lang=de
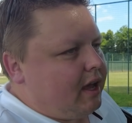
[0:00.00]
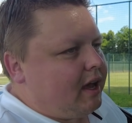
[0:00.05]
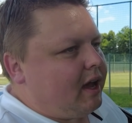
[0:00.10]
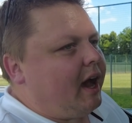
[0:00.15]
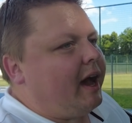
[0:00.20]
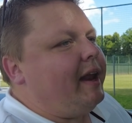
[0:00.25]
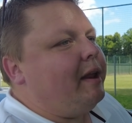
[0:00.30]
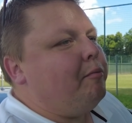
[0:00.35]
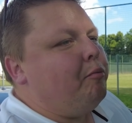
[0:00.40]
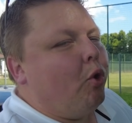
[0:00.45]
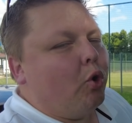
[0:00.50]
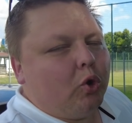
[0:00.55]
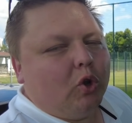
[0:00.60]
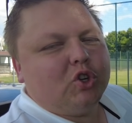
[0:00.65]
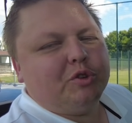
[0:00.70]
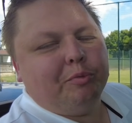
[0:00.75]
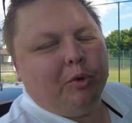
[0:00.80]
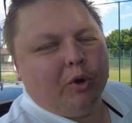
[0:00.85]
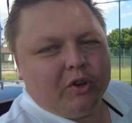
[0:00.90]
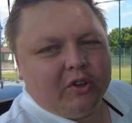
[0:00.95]
keine
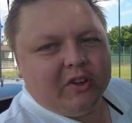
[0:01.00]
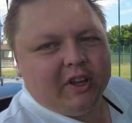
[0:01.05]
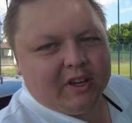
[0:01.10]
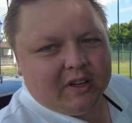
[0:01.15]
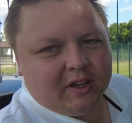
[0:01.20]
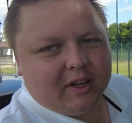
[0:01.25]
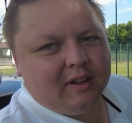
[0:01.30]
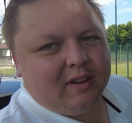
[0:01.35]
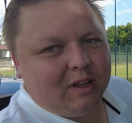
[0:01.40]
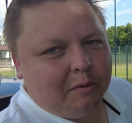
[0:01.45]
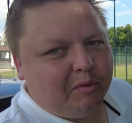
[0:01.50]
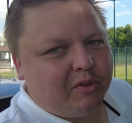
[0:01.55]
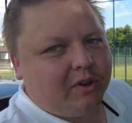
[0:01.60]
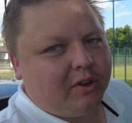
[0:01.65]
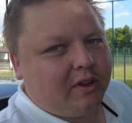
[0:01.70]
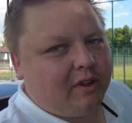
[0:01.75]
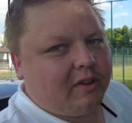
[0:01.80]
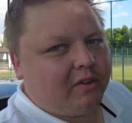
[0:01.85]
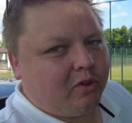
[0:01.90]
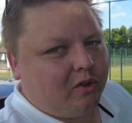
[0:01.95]
Motorsporttechnik in dem
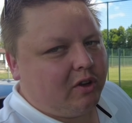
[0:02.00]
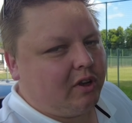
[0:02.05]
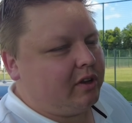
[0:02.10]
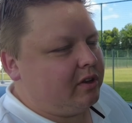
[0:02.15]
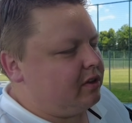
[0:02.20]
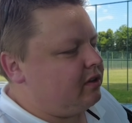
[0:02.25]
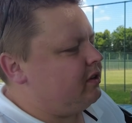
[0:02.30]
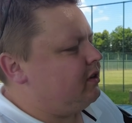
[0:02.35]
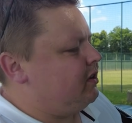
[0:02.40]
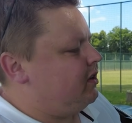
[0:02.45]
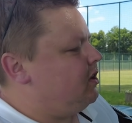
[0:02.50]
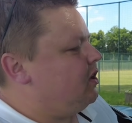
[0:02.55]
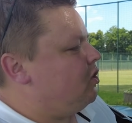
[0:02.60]
Sinne. Okay, okay.